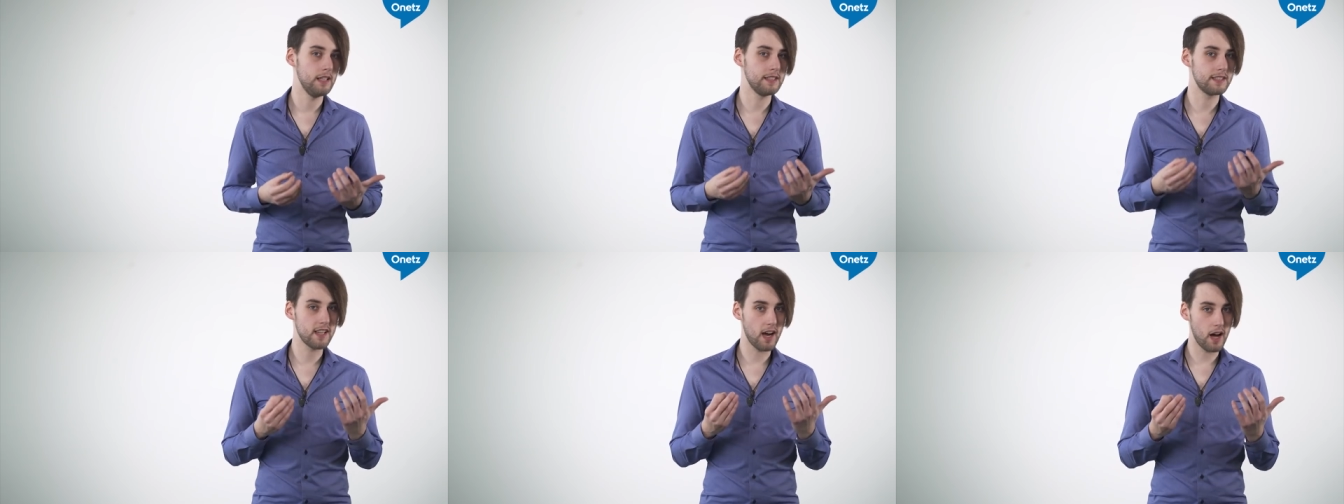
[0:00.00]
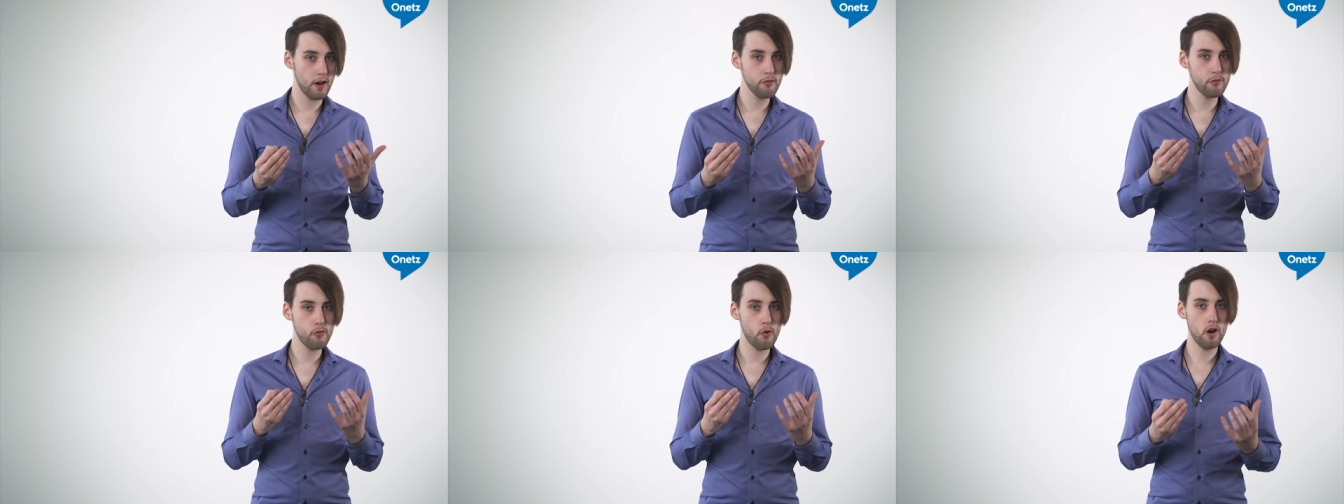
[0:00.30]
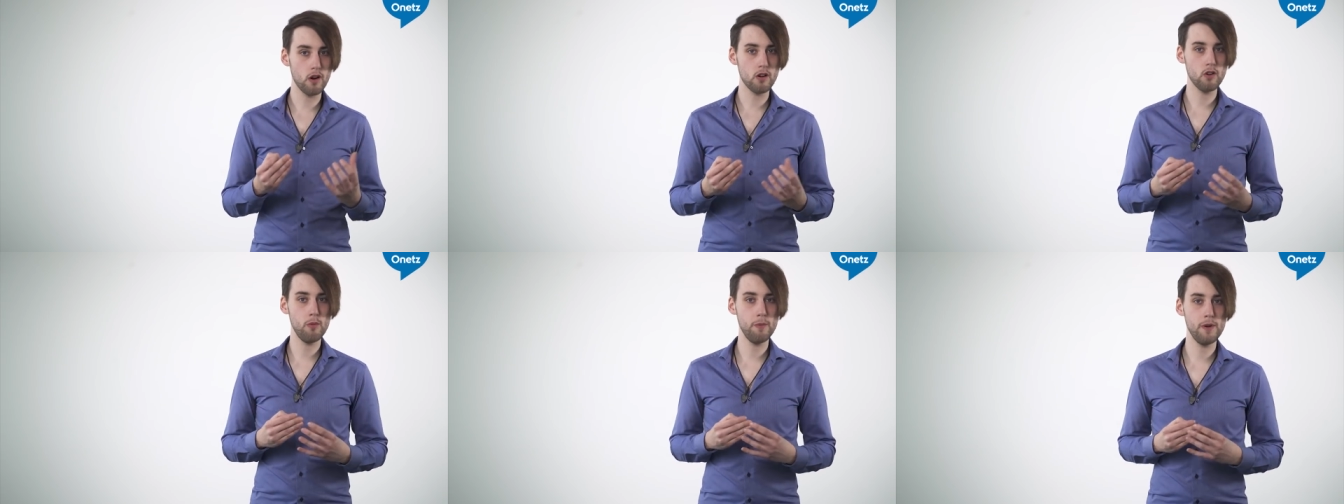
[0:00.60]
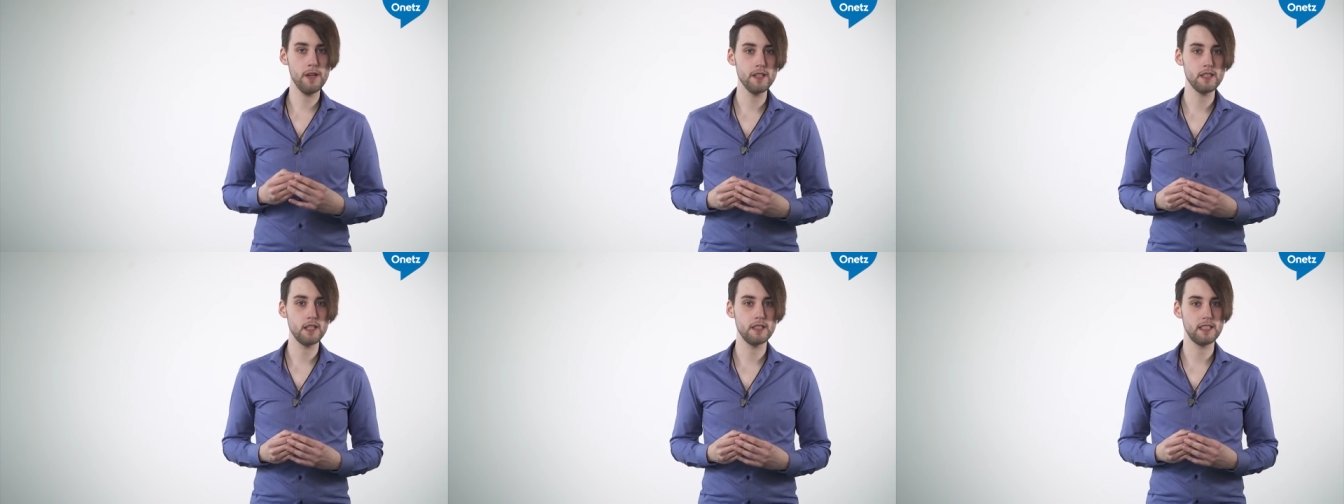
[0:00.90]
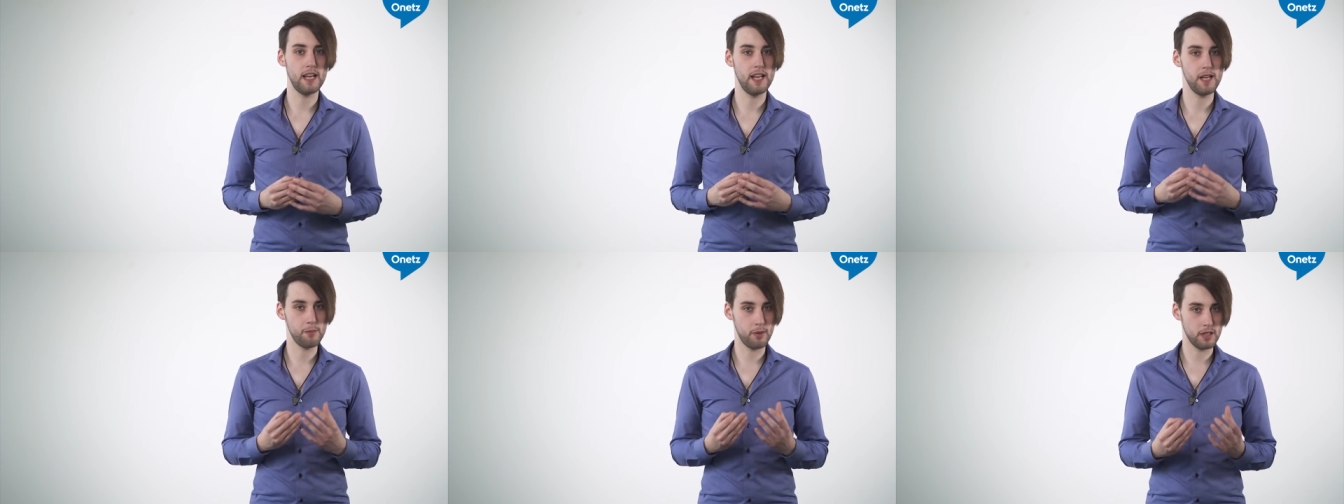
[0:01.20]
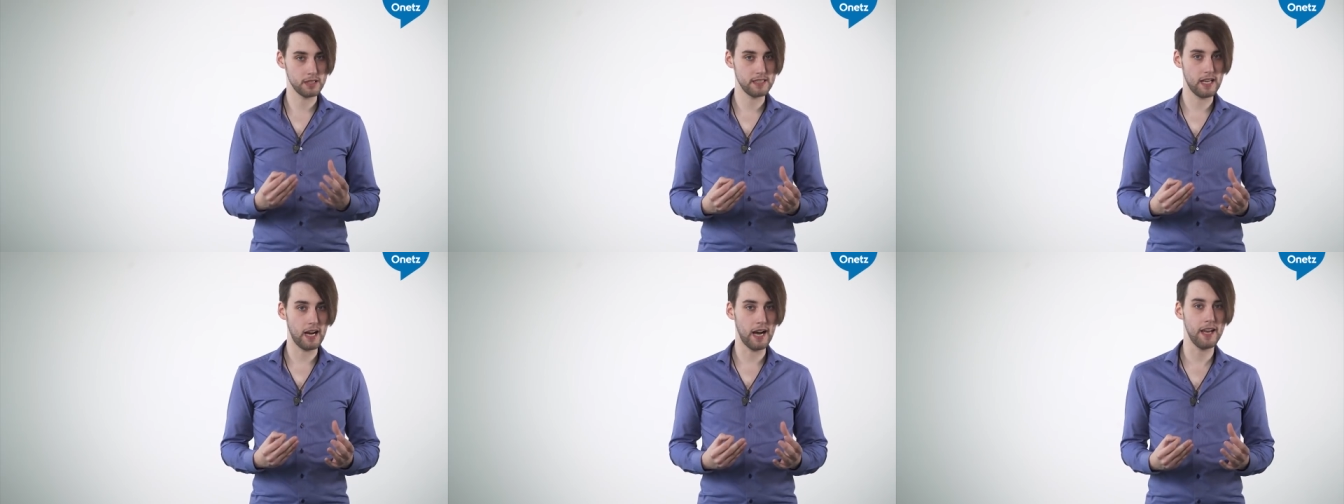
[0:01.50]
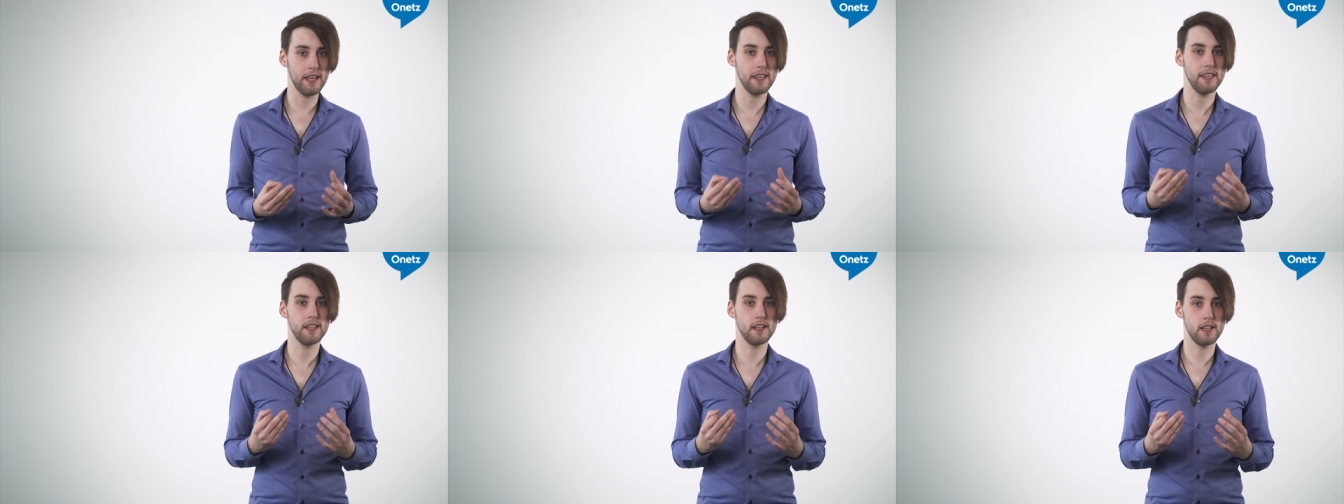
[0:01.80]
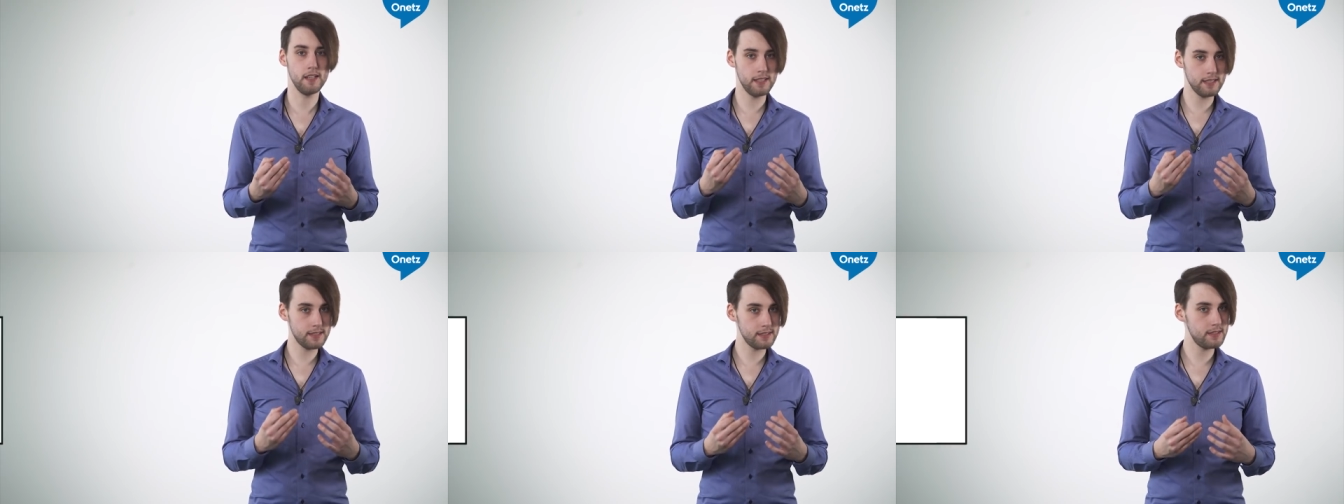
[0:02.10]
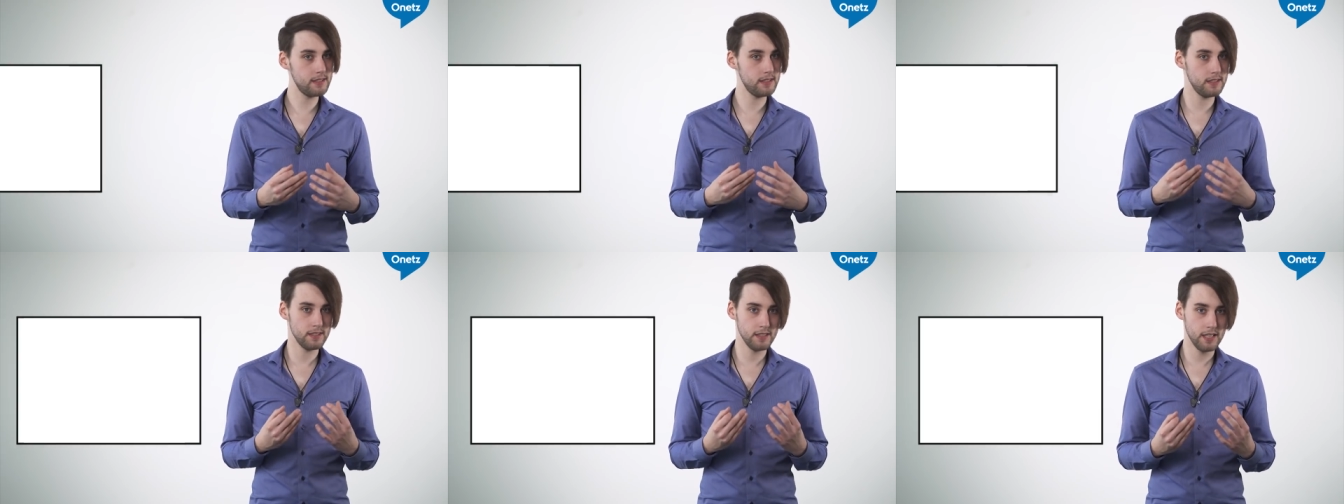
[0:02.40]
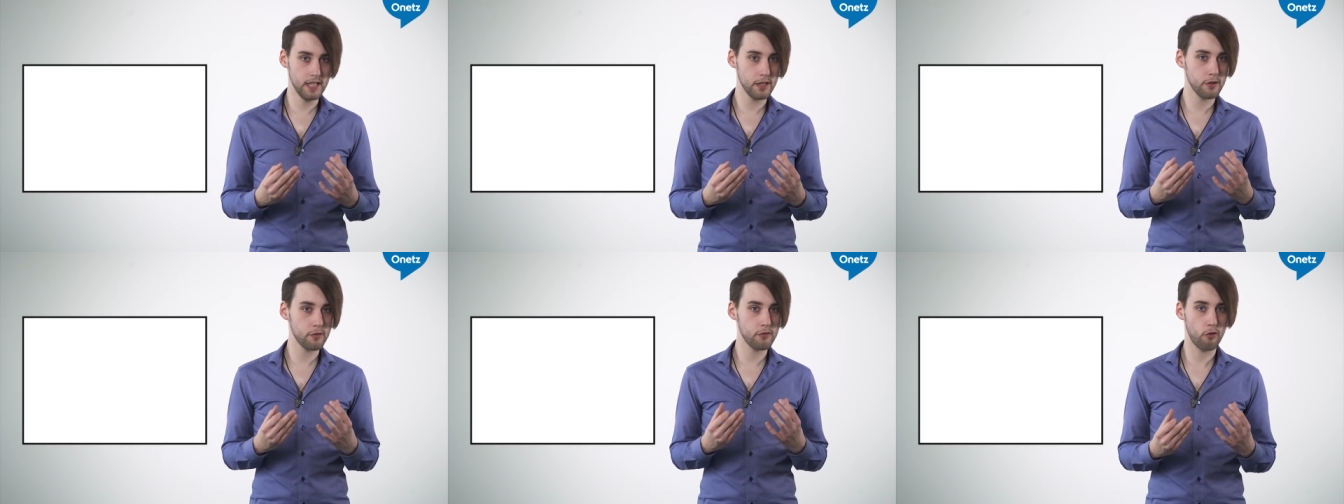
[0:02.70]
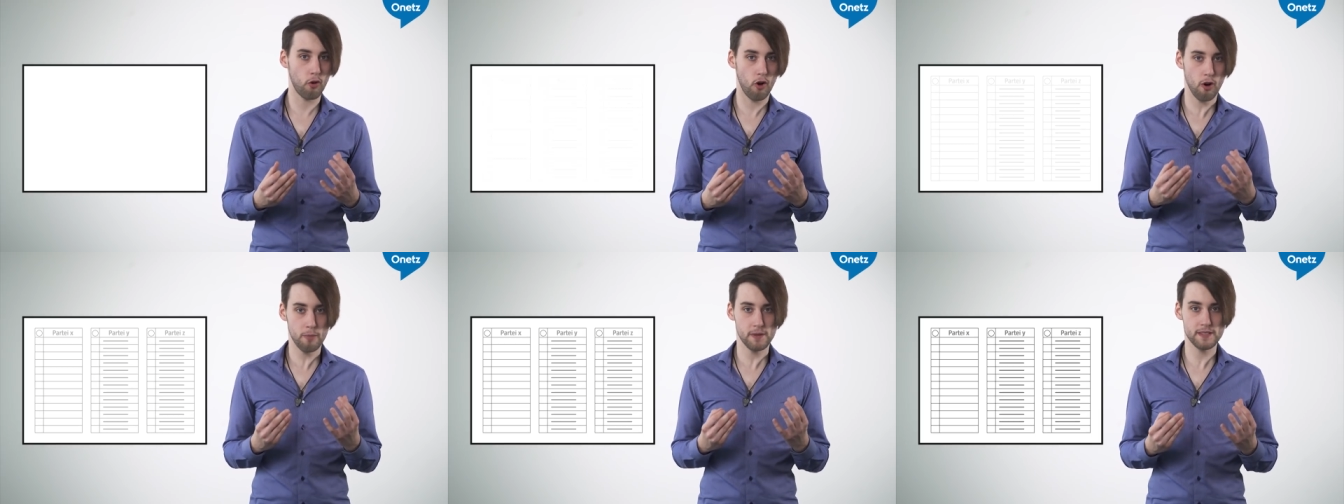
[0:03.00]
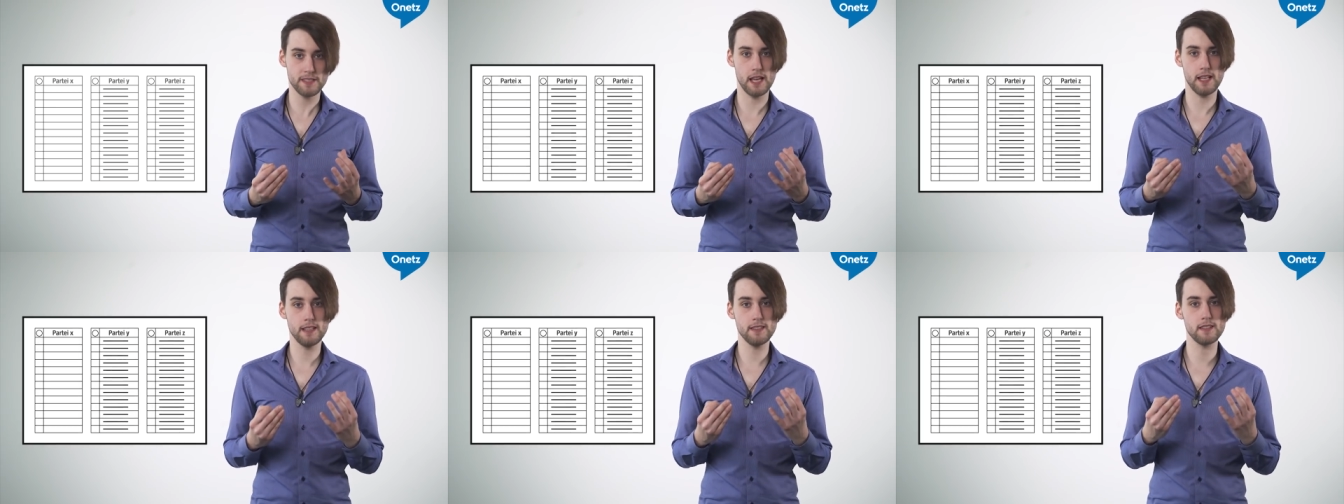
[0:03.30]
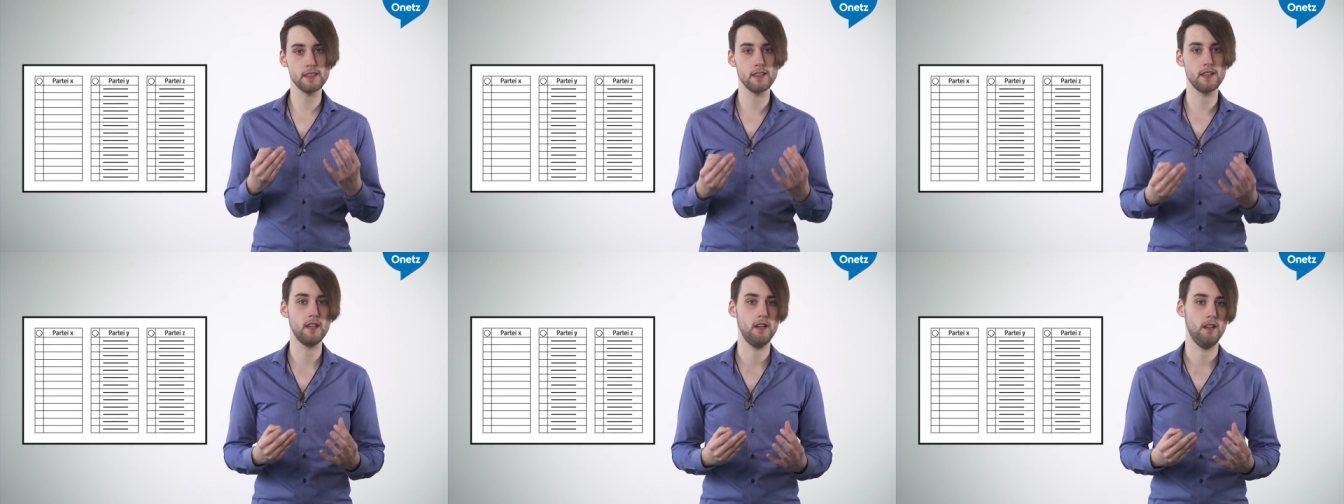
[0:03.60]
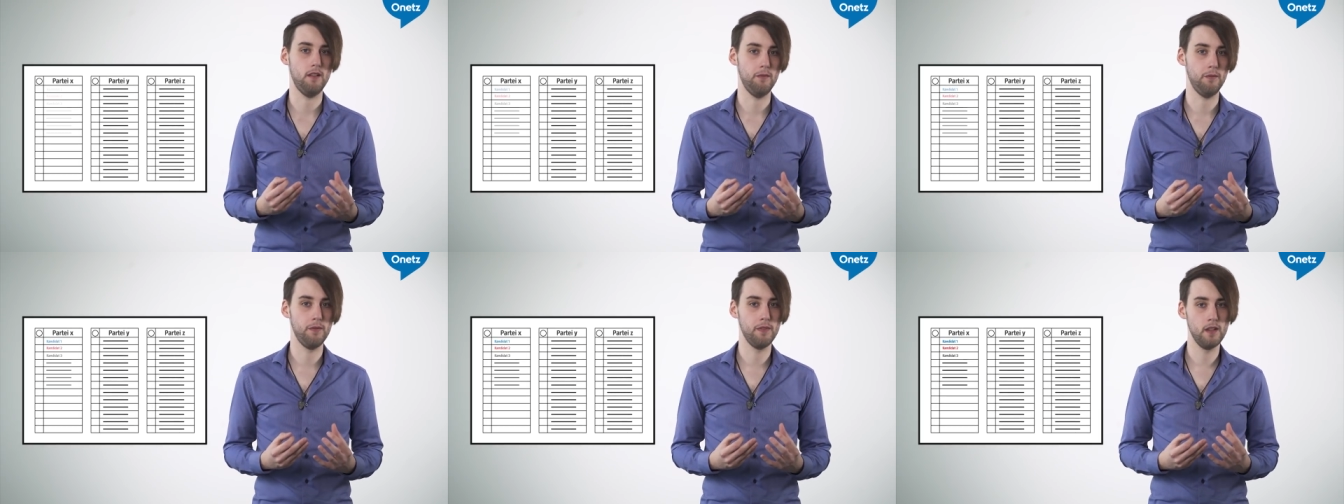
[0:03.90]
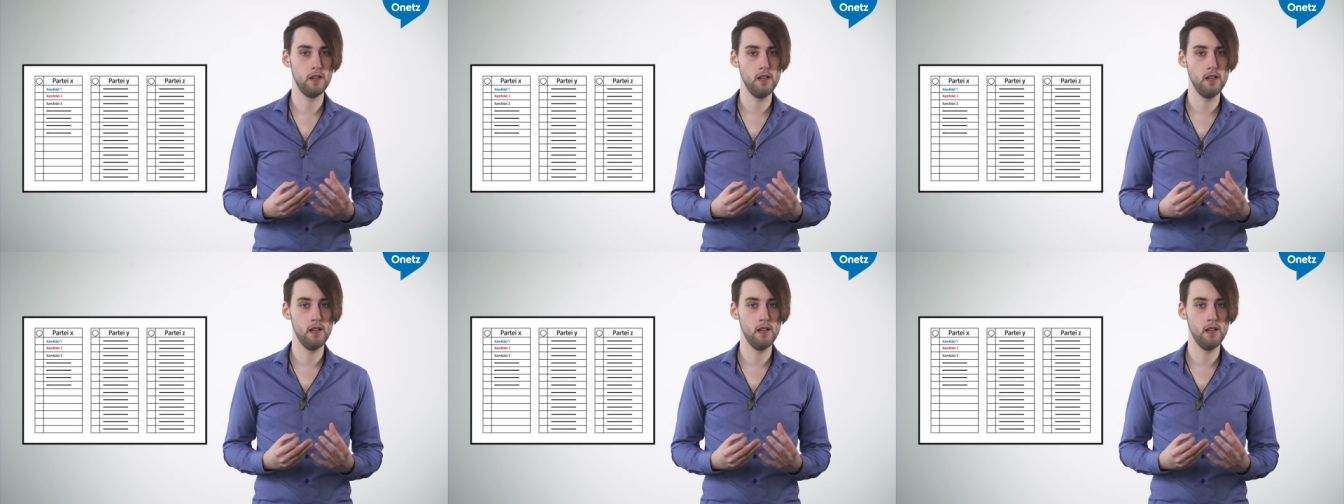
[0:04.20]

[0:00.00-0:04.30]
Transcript: Es kann vorkommen, dass eine Partei ihre Liste nicht voll besetzen kann.